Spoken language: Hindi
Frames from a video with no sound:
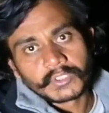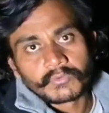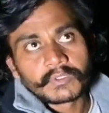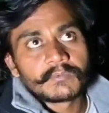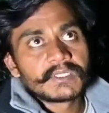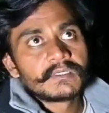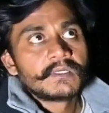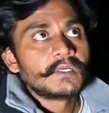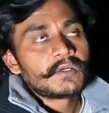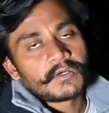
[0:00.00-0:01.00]
जाऊँगा मैं
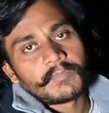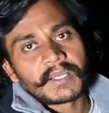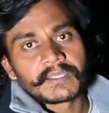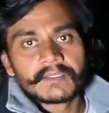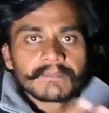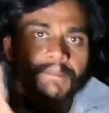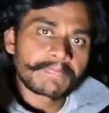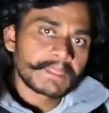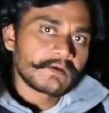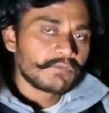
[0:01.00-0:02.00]
और बाकी
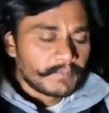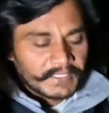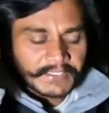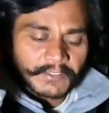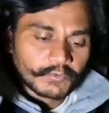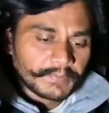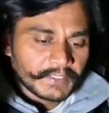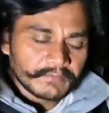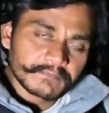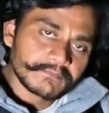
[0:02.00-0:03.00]
वो बैठा है
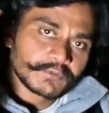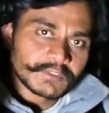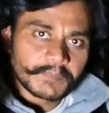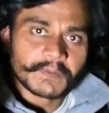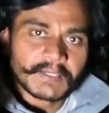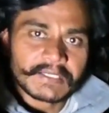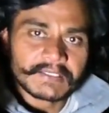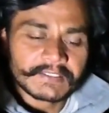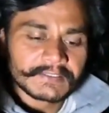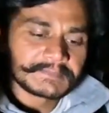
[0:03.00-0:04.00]
ऊपर वो सब संभाल
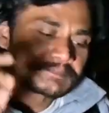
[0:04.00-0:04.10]
लेगा